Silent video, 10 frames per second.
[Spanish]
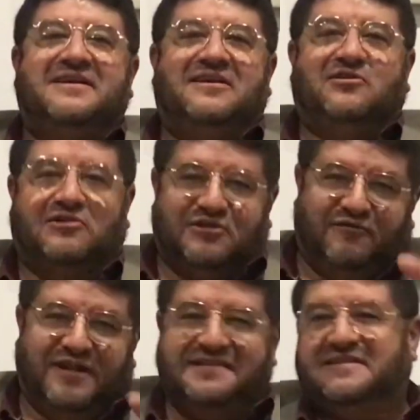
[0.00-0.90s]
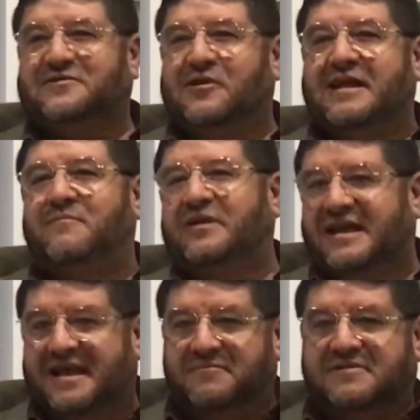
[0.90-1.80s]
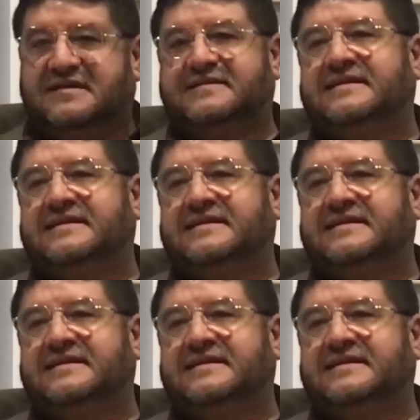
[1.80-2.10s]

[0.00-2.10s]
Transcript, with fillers: doctor Francisco Lembo, y ahí hay muchas